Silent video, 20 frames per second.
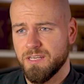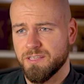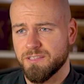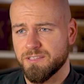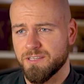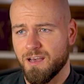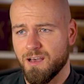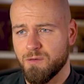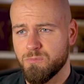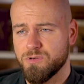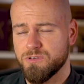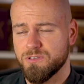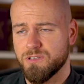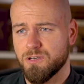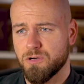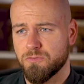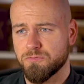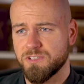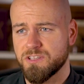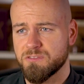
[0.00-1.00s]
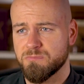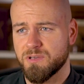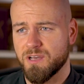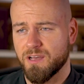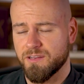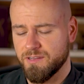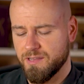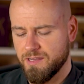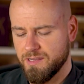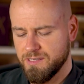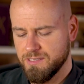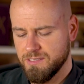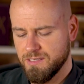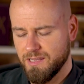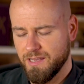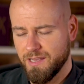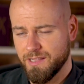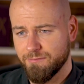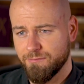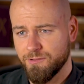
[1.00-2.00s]
Ich habe auf diesem Kanal,
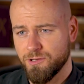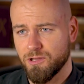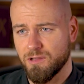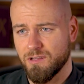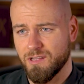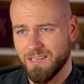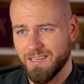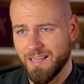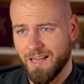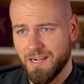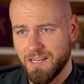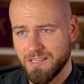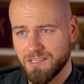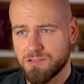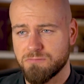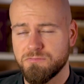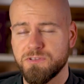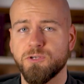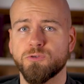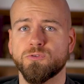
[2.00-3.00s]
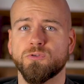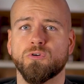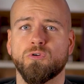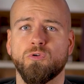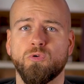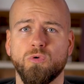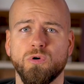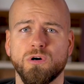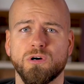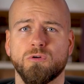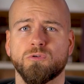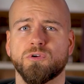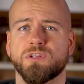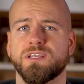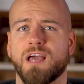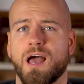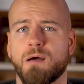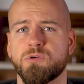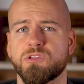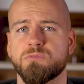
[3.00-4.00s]
entweder lade ich das Video noch hoch oder
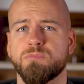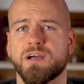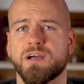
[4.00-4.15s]
ich habe es